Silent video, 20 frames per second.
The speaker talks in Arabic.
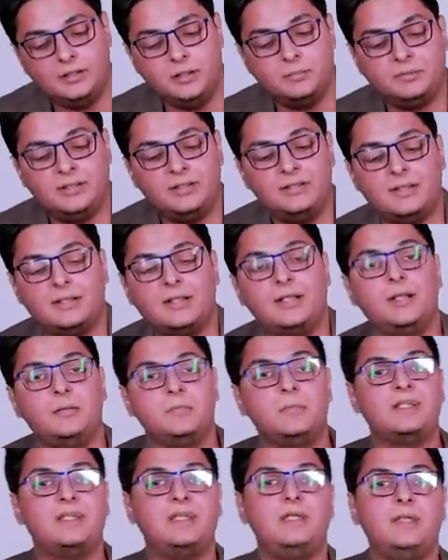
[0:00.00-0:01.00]
يبتدي ريال
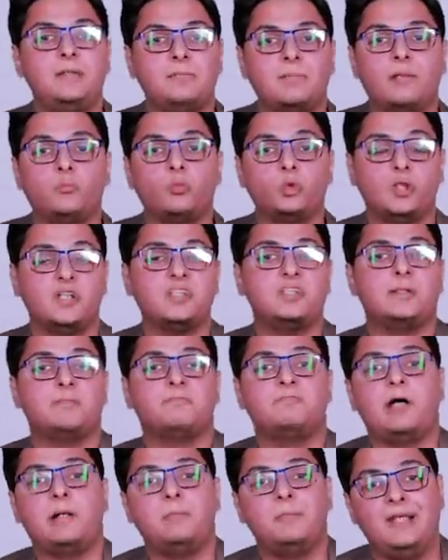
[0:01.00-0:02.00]
مدريد يبقى منظم
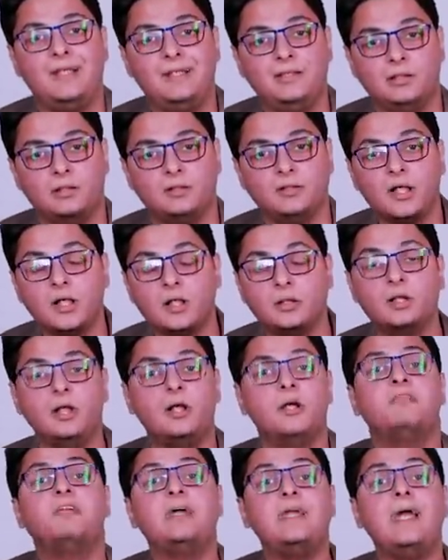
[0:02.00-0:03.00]
في عمليه الضغط
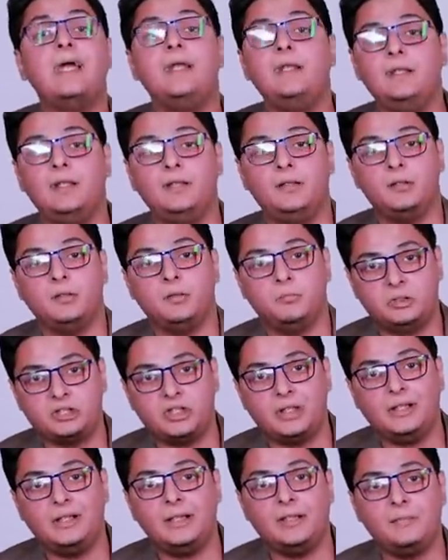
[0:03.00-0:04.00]
فيقلل
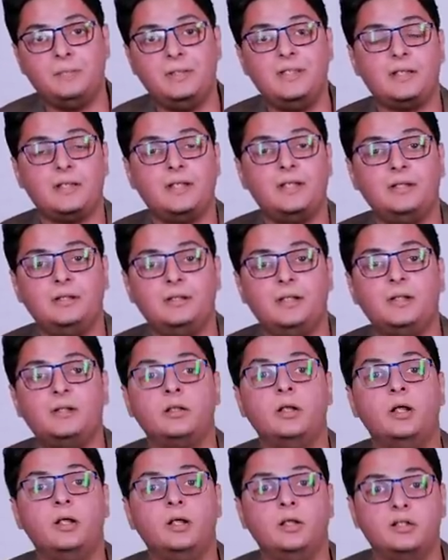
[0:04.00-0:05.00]
بشكل كبير جدا
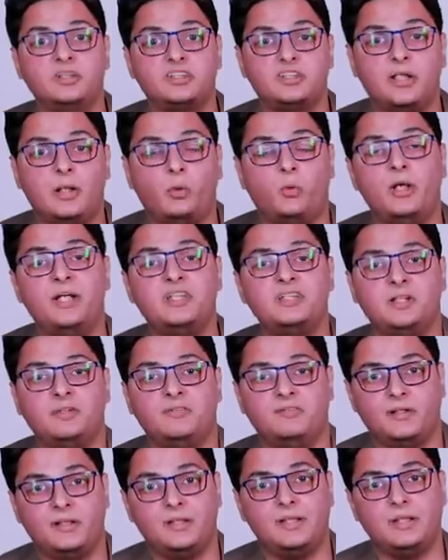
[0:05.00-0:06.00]
استحواذ
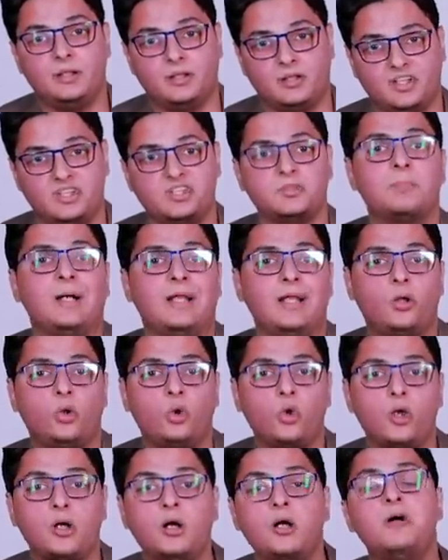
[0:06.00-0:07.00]
الفريق الخصم على
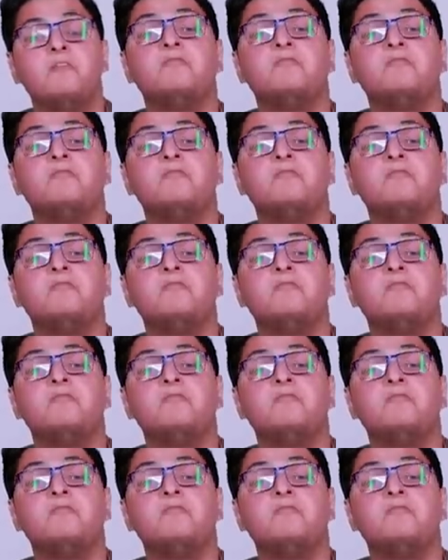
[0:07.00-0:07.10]
الكوره